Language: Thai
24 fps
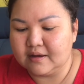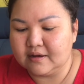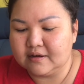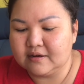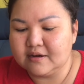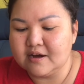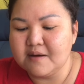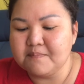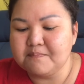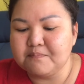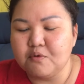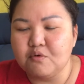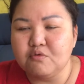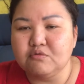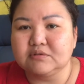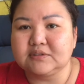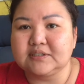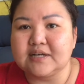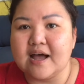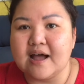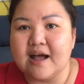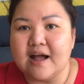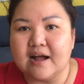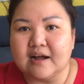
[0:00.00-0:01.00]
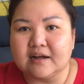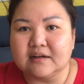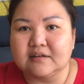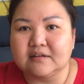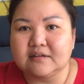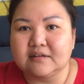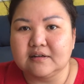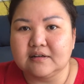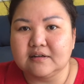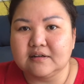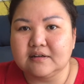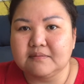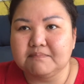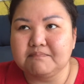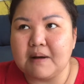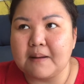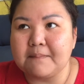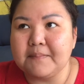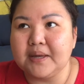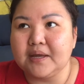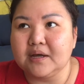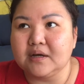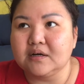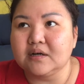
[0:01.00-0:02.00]
เครื่องปรุงจากบะ
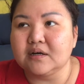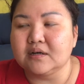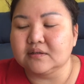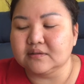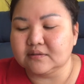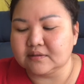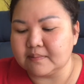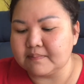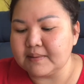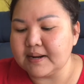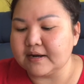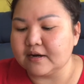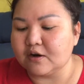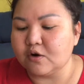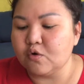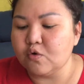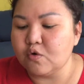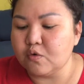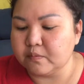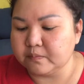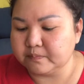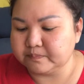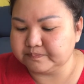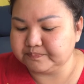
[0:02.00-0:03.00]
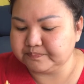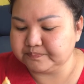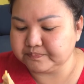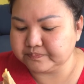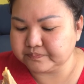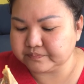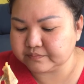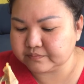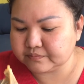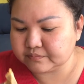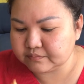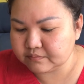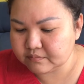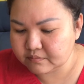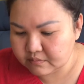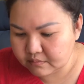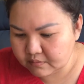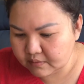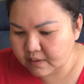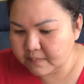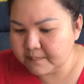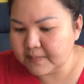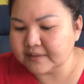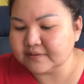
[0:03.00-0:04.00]
หมี่กึ่งสำเร็จรูป
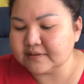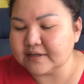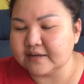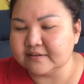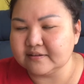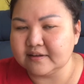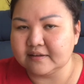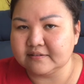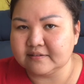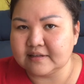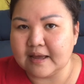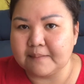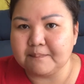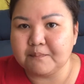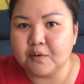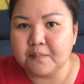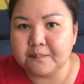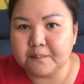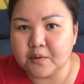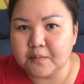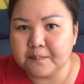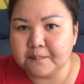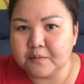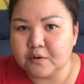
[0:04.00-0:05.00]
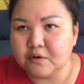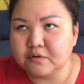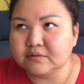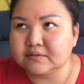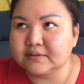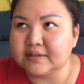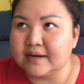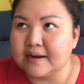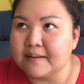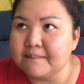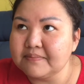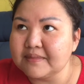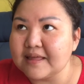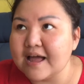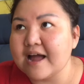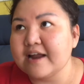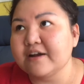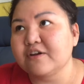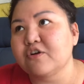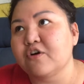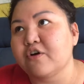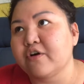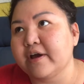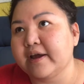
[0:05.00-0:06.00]
มาใส่ใส่ใส่ปนปนปนใส่น้ำตาล
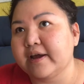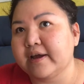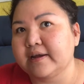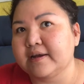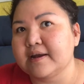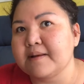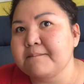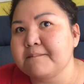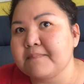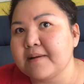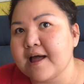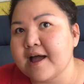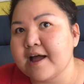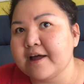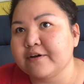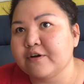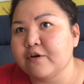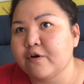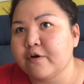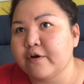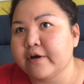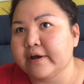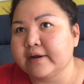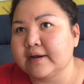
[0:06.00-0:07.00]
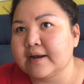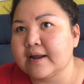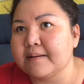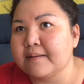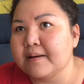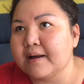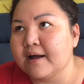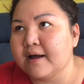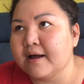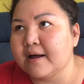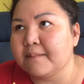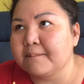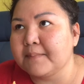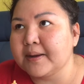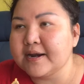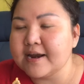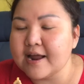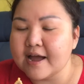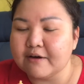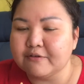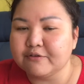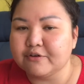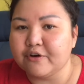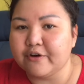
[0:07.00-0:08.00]
หน่อยน้ำปลาหน่อยนะอ่ามะ
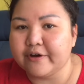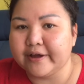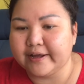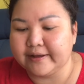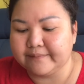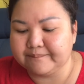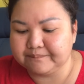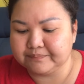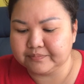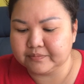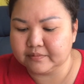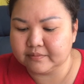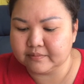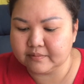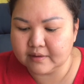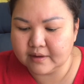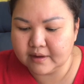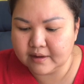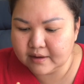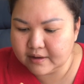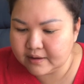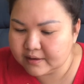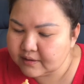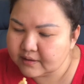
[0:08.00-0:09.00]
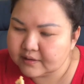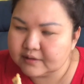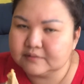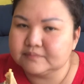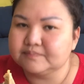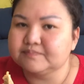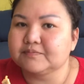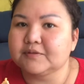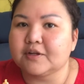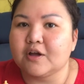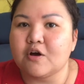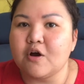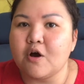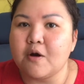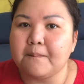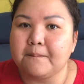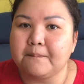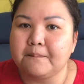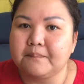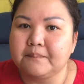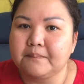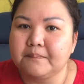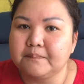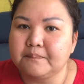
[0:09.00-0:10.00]
นาวหน่อย ก็
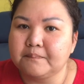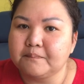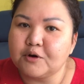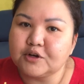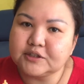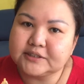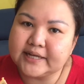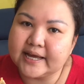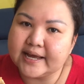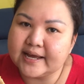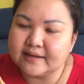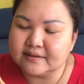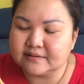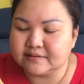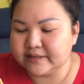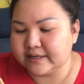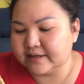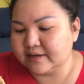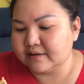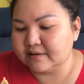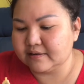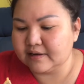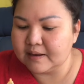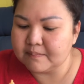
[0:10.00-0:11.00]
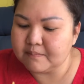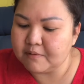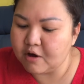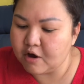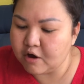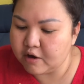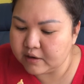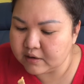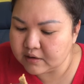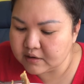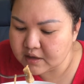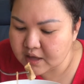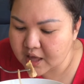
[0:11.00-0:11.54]
โปะเชะเสร็จเรียบร้อย